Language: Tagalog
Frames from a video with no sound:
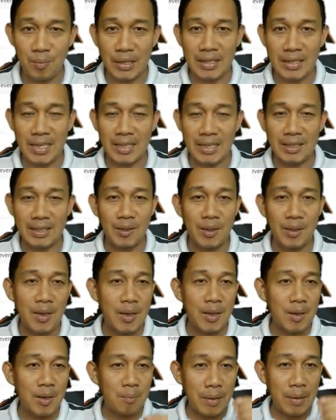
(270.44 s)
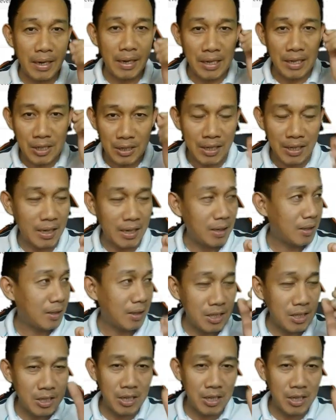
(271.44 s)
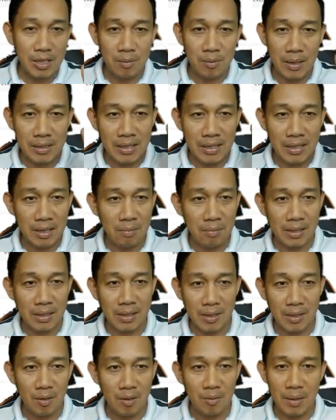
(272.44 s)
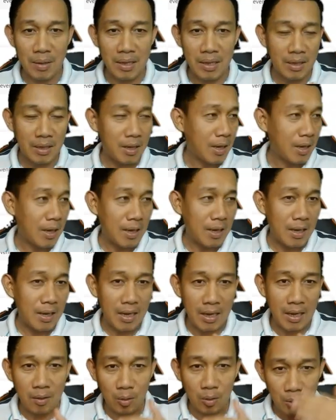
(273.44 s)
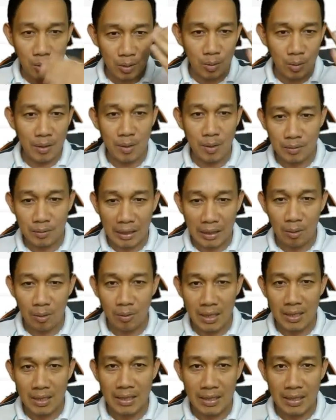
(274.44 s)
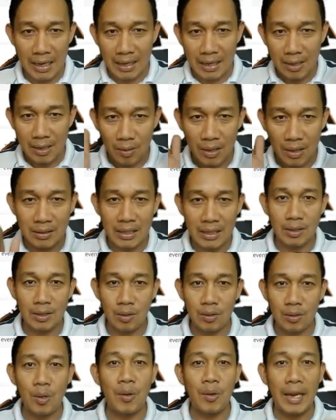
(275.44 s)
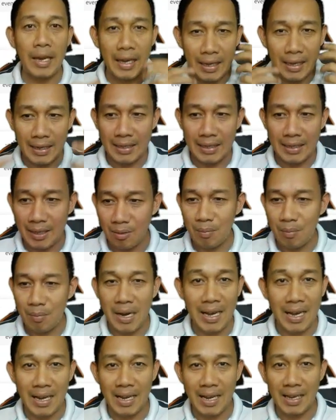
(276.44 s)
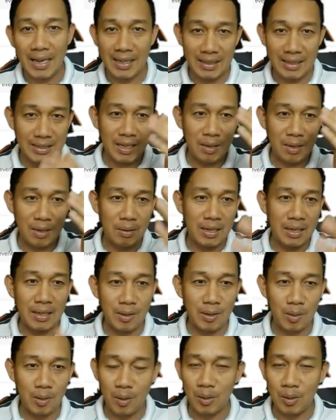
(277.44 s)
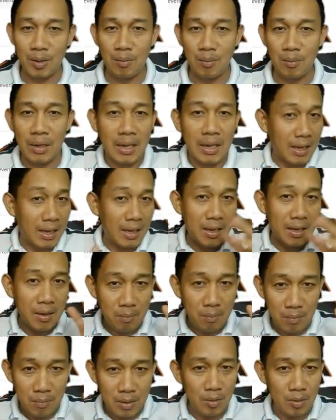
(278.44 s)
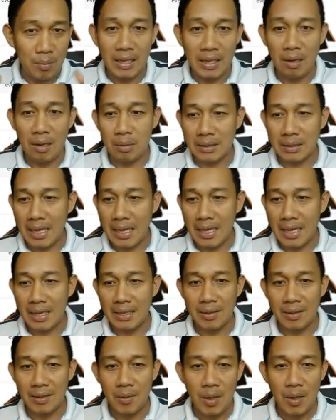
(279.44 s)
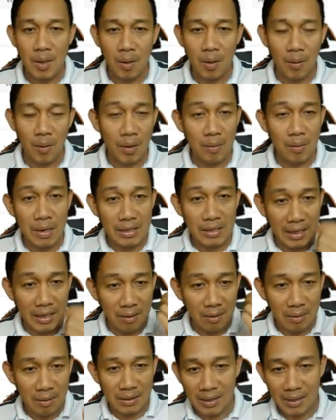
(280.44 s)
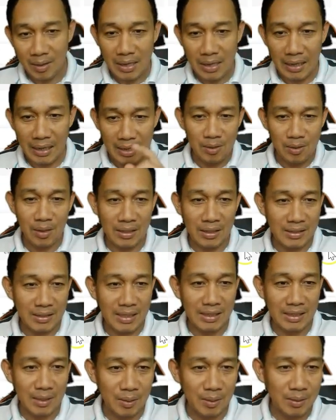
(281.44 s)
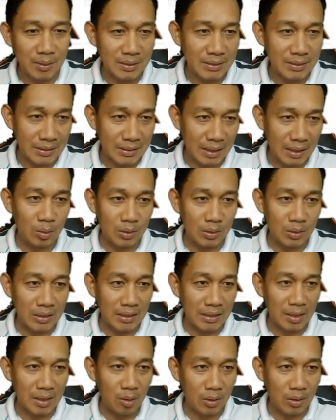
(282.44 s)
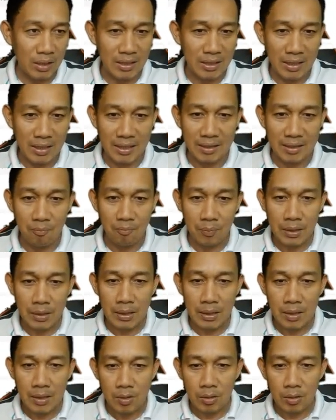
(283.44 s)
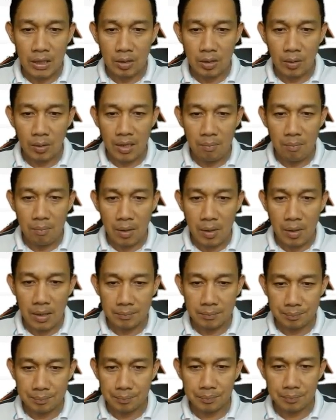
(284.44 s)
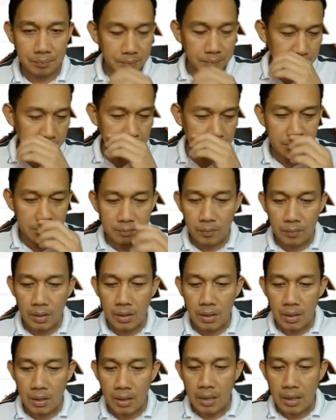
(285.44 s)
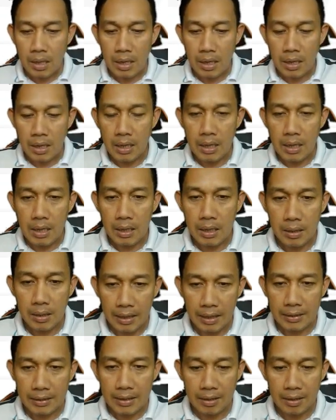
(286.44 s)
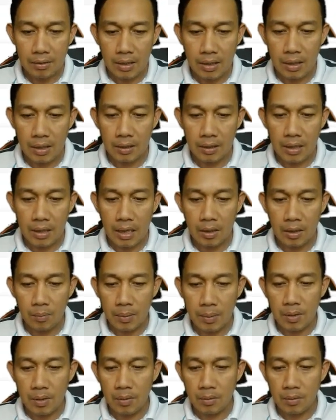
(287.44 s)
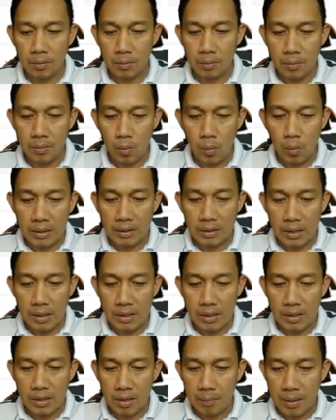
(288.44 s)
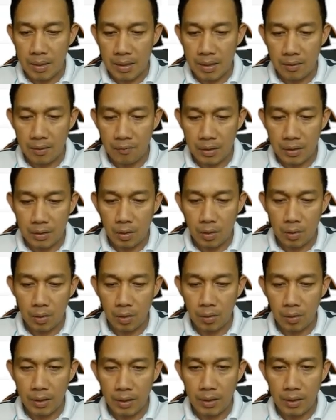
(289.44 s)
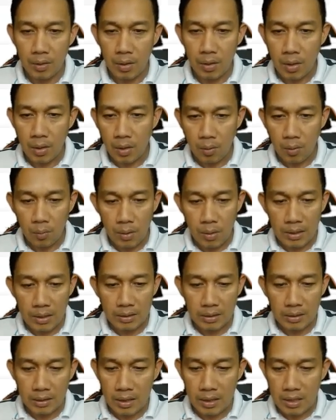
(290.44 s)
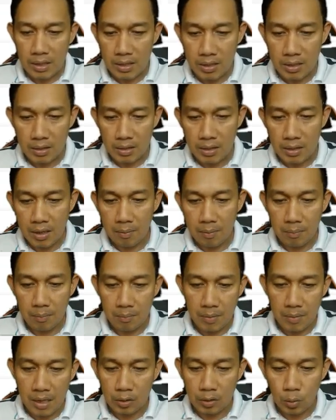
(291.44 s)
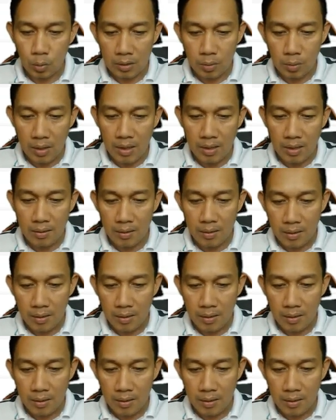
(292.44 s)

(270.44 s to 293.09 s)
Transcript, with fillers: Pwede na to. May res, uh, research, may assignment kayo, may uh, gusto kayong tanungin, ilagay nyo lang dito yung AI na yung bahala. Kasi kapag nanonood yung mga medyo may kabataan, Okay, may assignment kayo, lagay nyo lang dito. Sagot, sasagutin nyo yan. So, dito, halimbawa, uh, lagay tayo ng, ano ba yung, what is the benefit? Okay, what is the, actual to ha, ah,